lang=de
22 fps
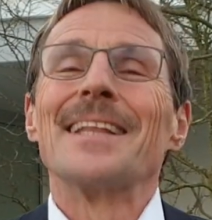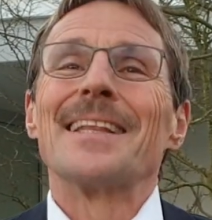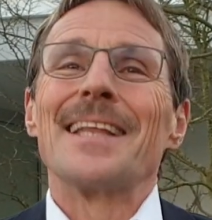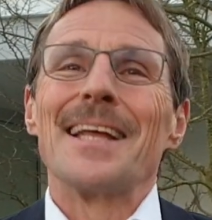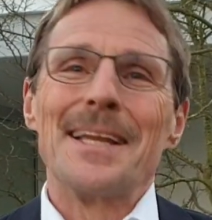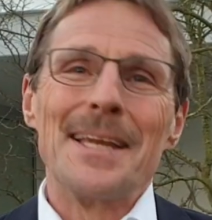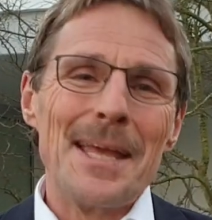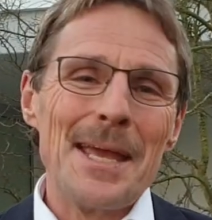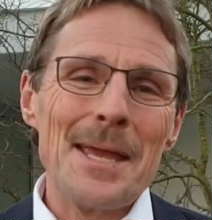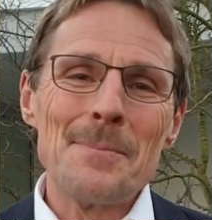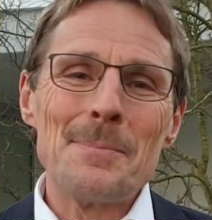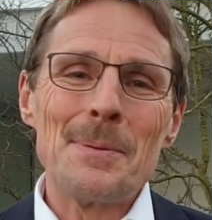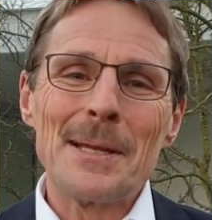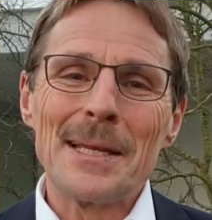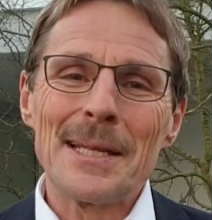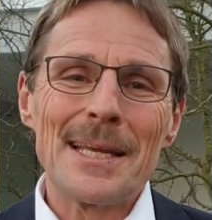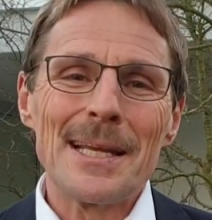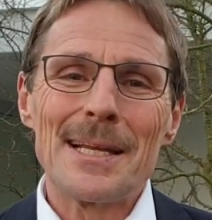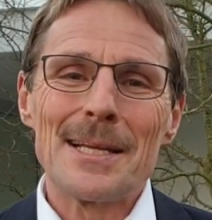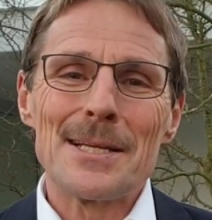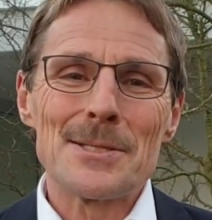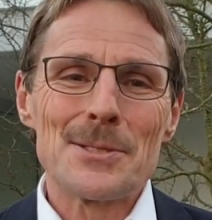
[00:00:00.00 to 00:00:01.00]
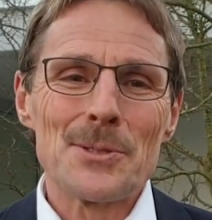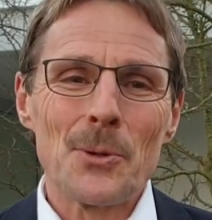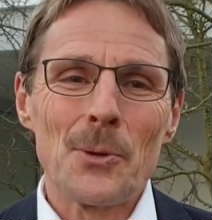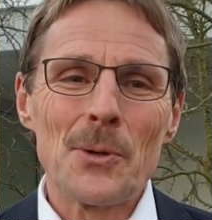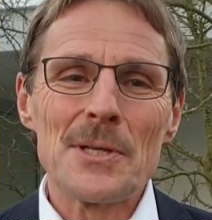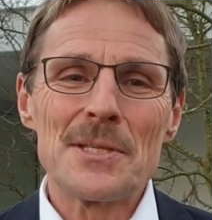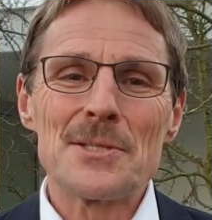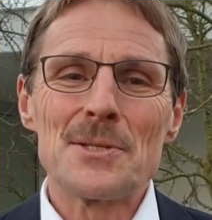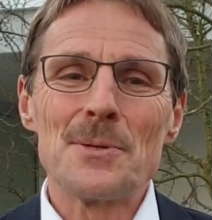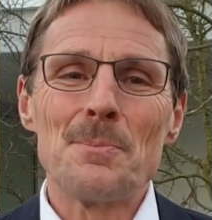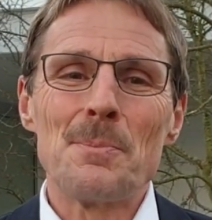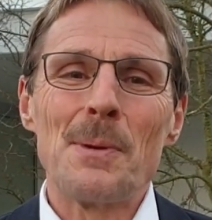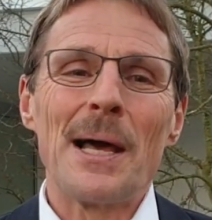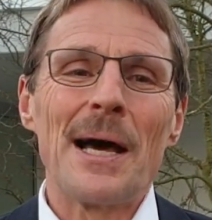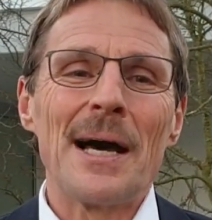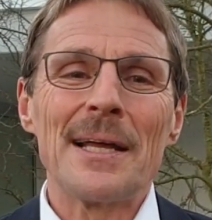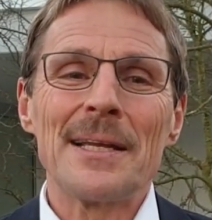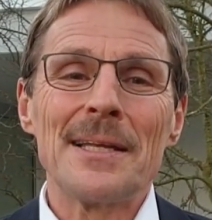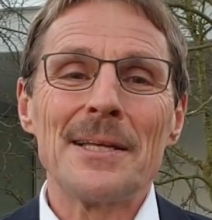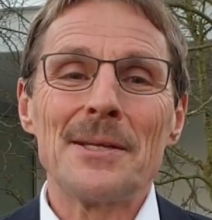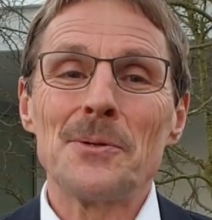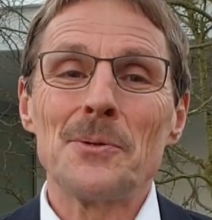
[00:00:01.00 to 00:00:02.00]
Daneben gilt es Neues zu
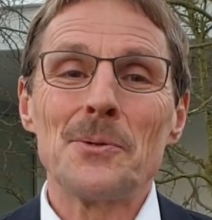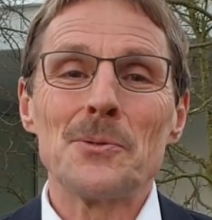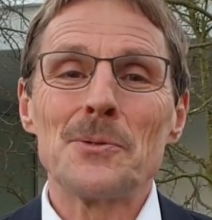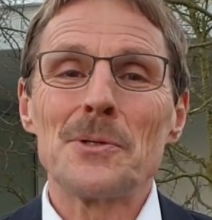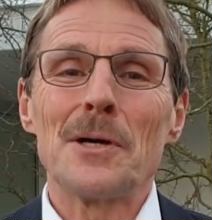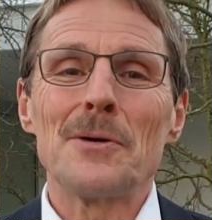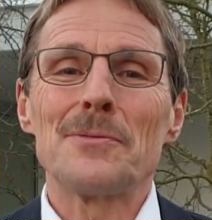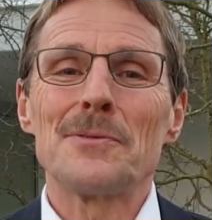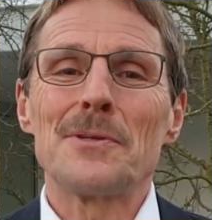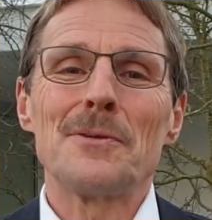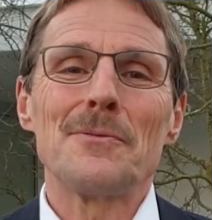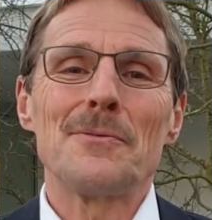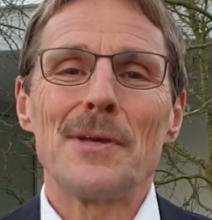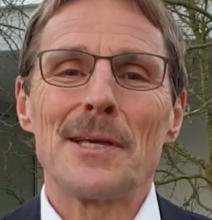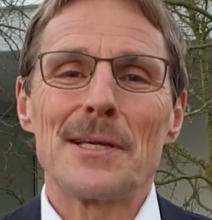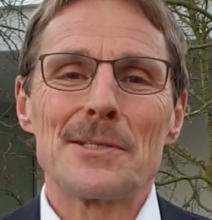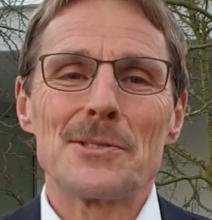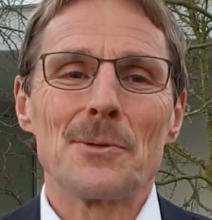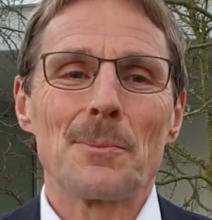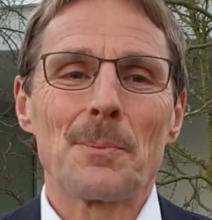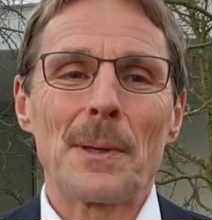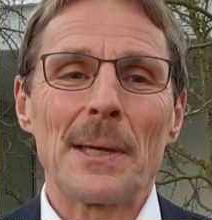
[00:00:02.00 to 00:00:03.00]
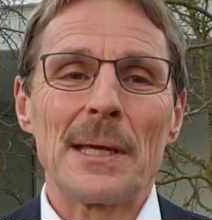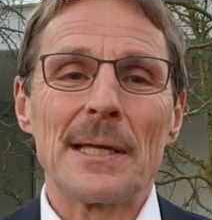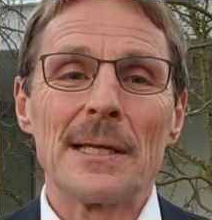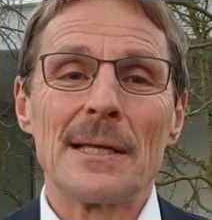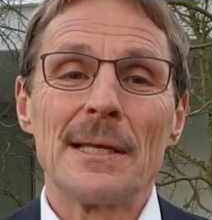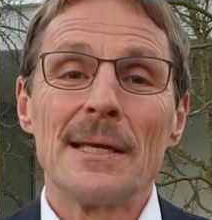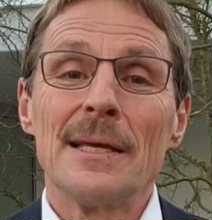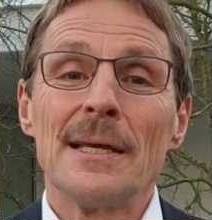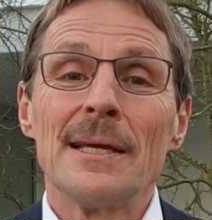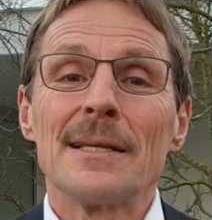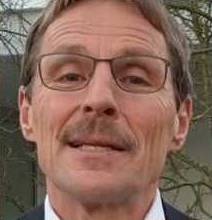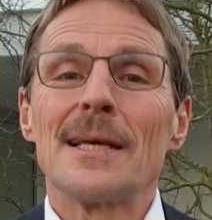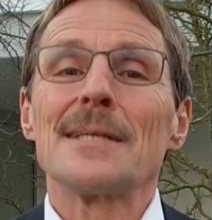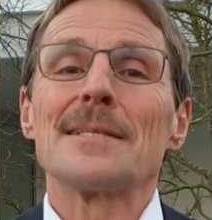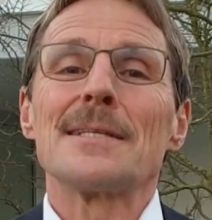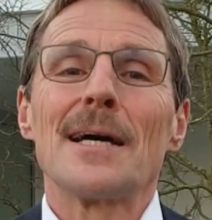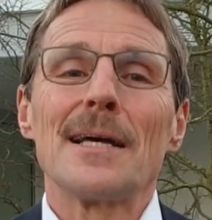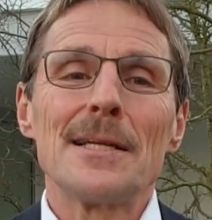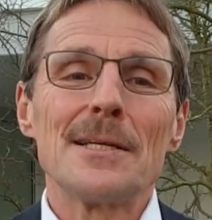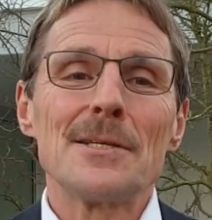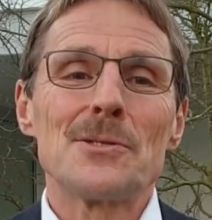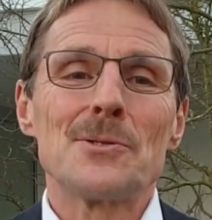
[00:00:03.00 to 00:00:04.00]
planen und auf den Weg zu bringen. Das
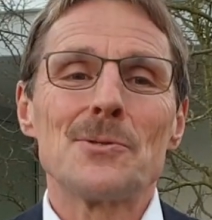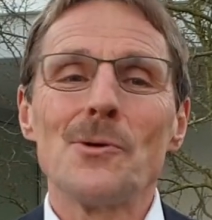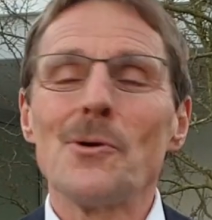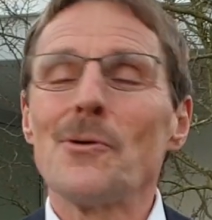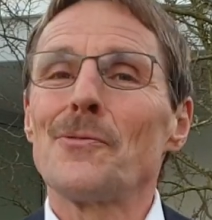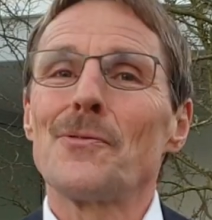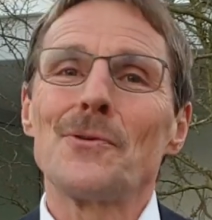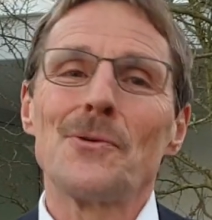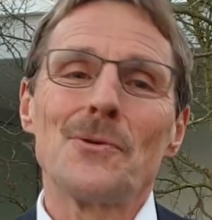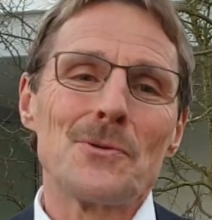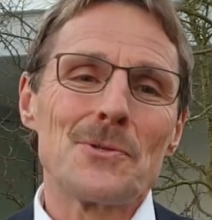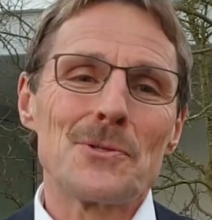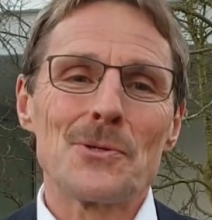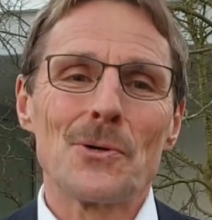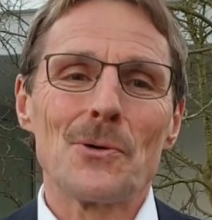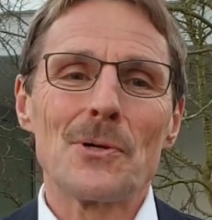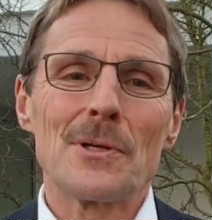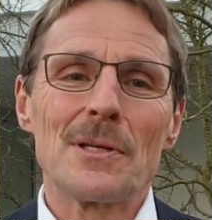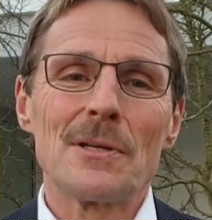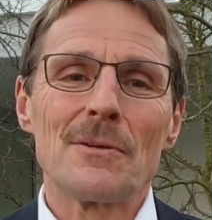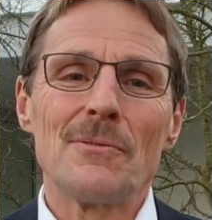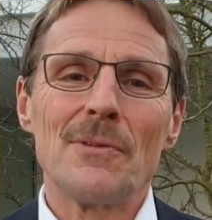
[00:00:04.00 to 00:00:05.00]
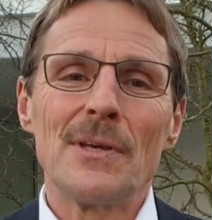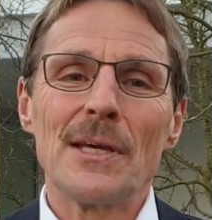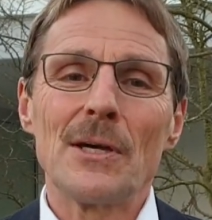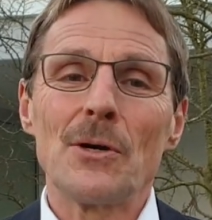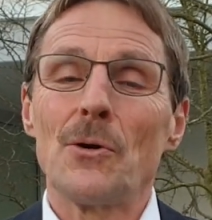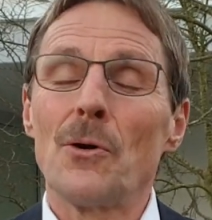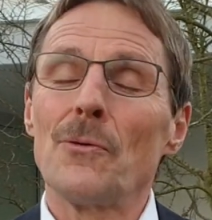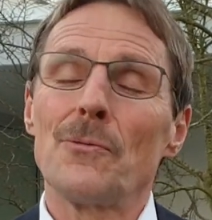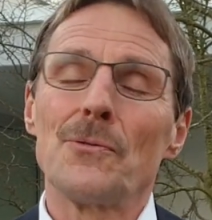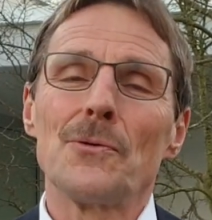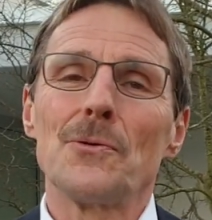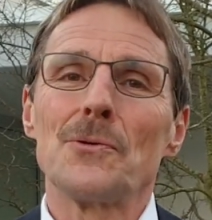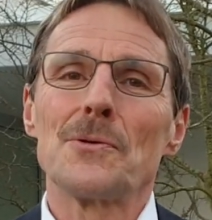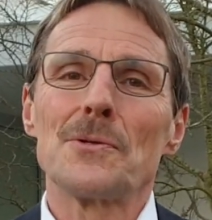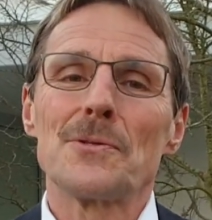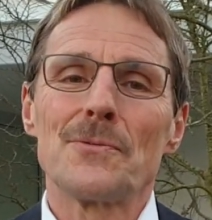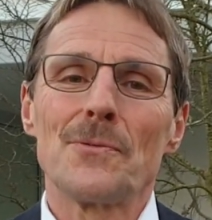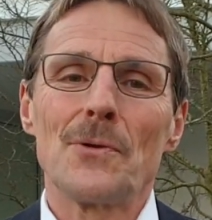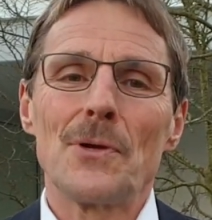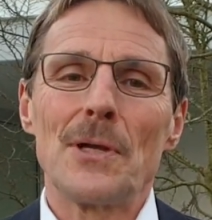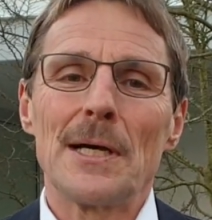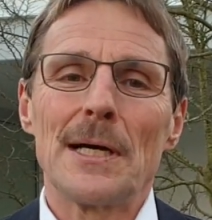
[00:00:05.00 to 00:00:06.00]
alles dürfen und sollten wir
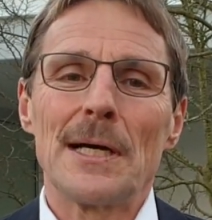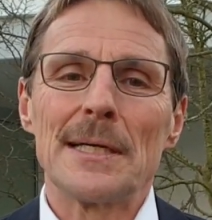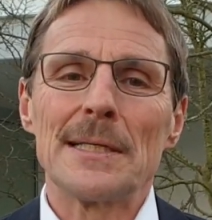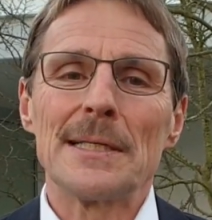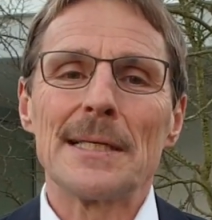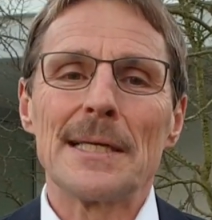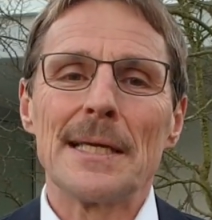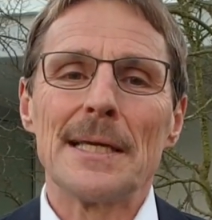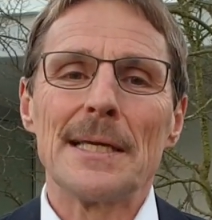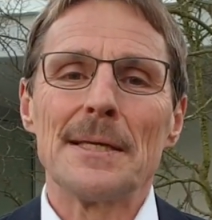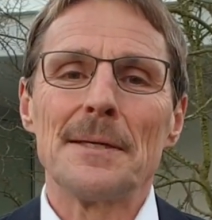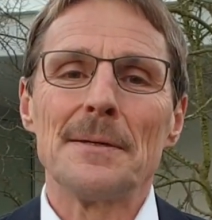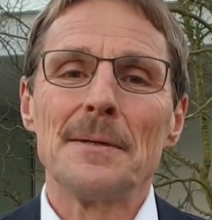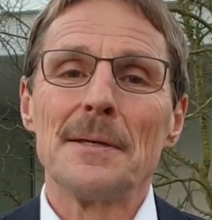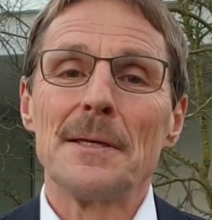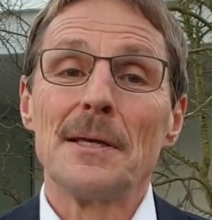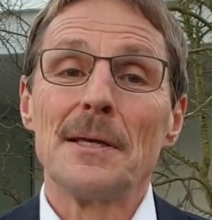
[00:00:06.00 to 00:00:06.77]
hoffnungsvoll angehen.